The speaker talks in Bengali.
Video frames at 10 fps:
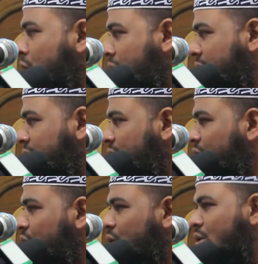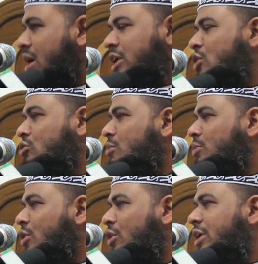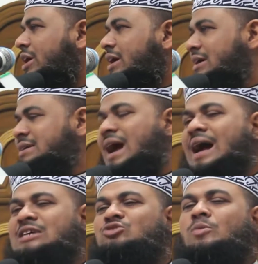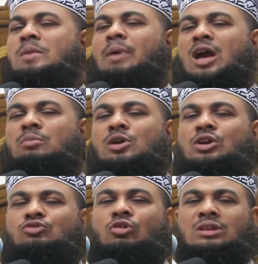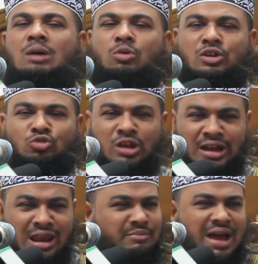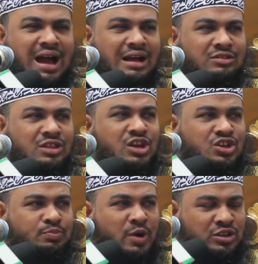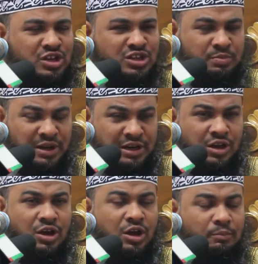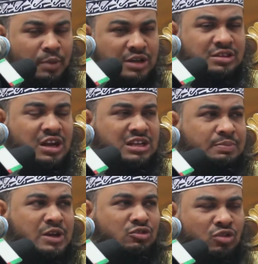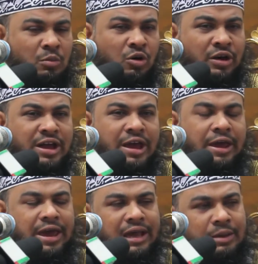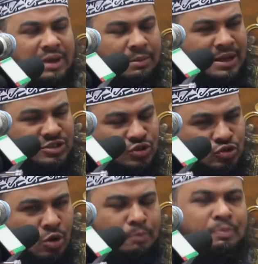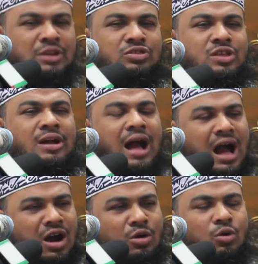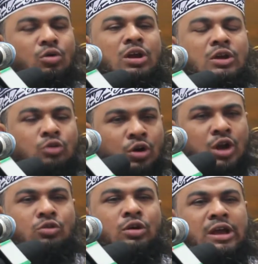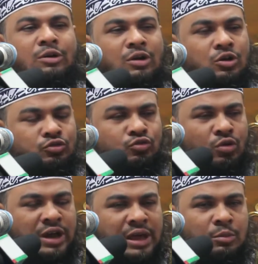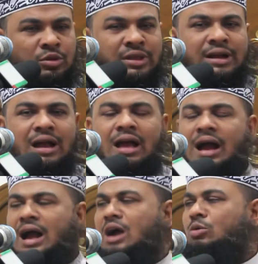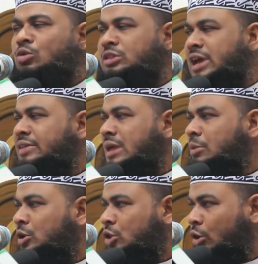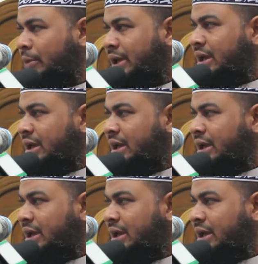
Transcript: কোরআন কোরআন এরকম নয় যে আজগুবি বায়ু কিছু কথা বলে চলে গেলাম না তিরিশ পঁয়ত্রিশ মিনিট পঁয়তাল্লিশ মিনিট সময় একেবারে বাস্তব ভিত্তিক আঙ্গুলে ধরে ধরে চোখের মধ্যে আঙ্গুল দিয়ে দিয়ে বলতে হবে